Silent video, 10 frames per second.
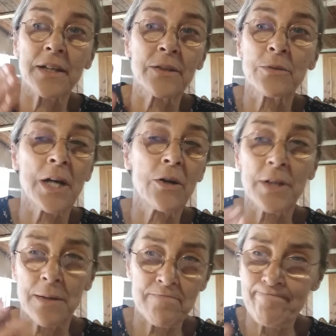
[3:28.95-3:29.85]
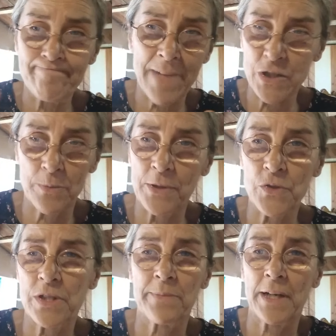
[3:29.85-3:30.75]
en una hora más o
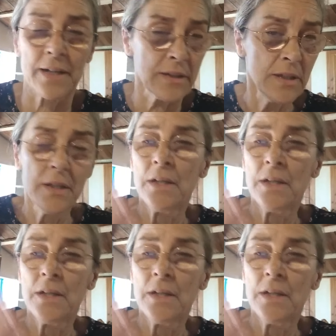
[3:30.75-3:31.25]
menos similar